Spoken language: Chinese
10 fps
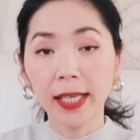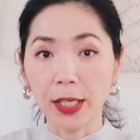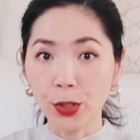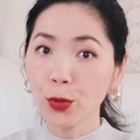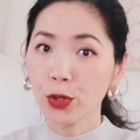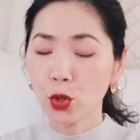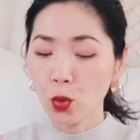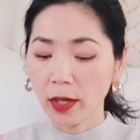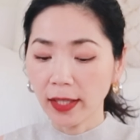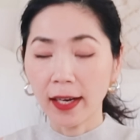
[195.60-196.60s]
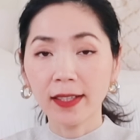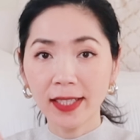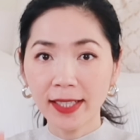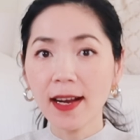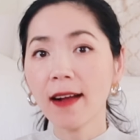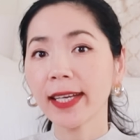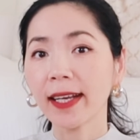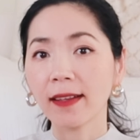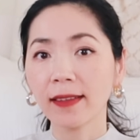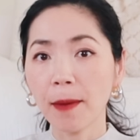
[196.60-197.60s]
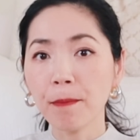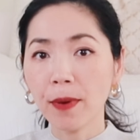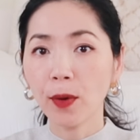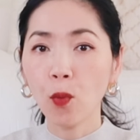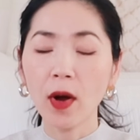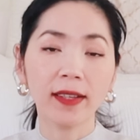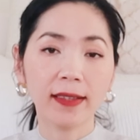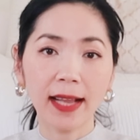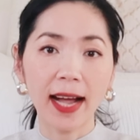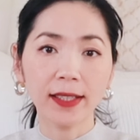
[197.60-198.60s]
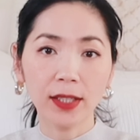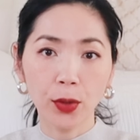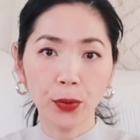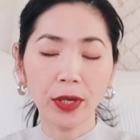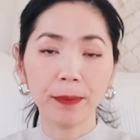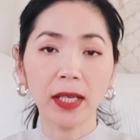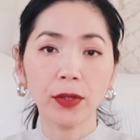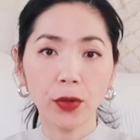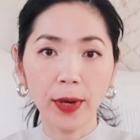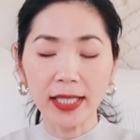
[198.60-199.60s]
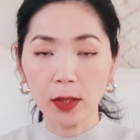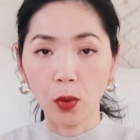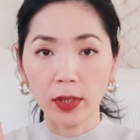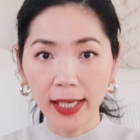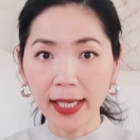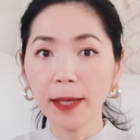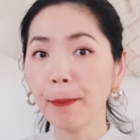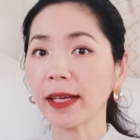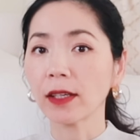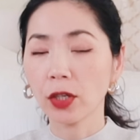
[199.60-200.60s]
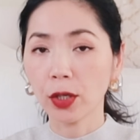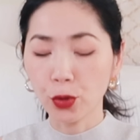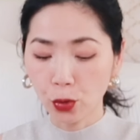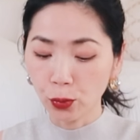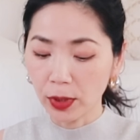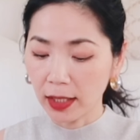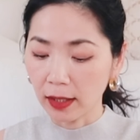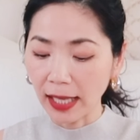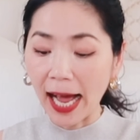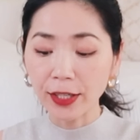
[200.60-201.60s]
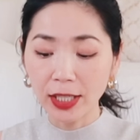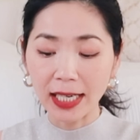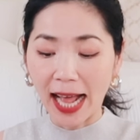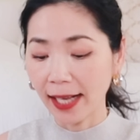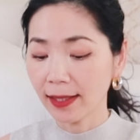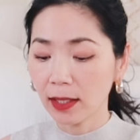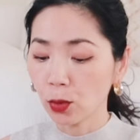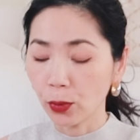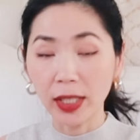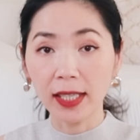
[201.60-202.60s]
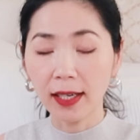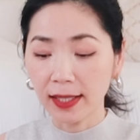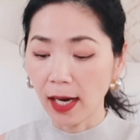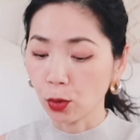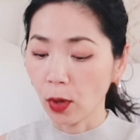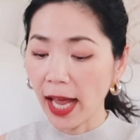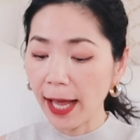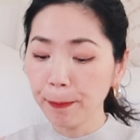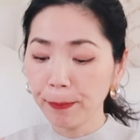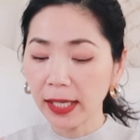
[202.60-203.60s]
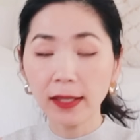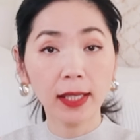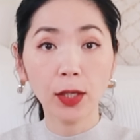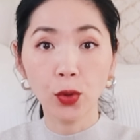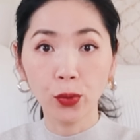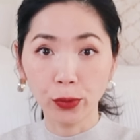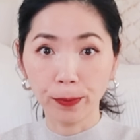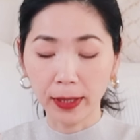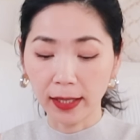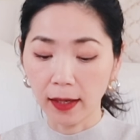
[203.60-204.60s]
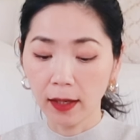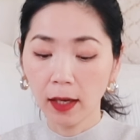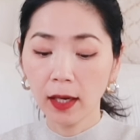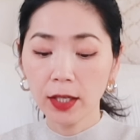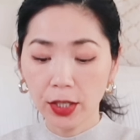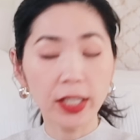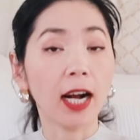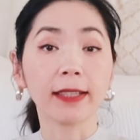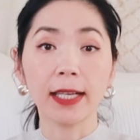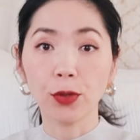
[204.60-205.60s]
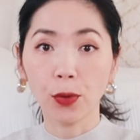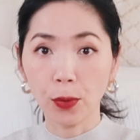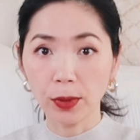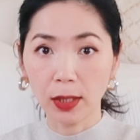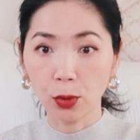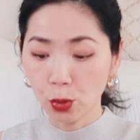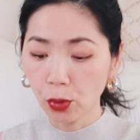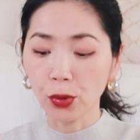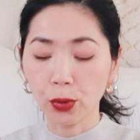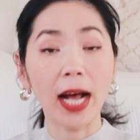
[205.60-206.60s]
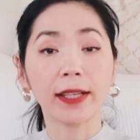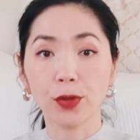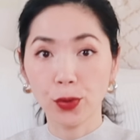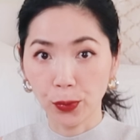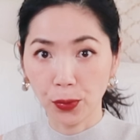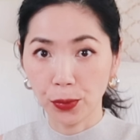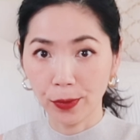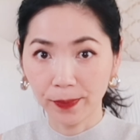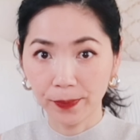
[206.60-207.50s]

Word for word: 也就是说呢，这样的一个 Number One Night Cream in U.S. 第一名的这个数字，它是来自于一个叫做 NPD Group 的市场研究公司做出来的数据，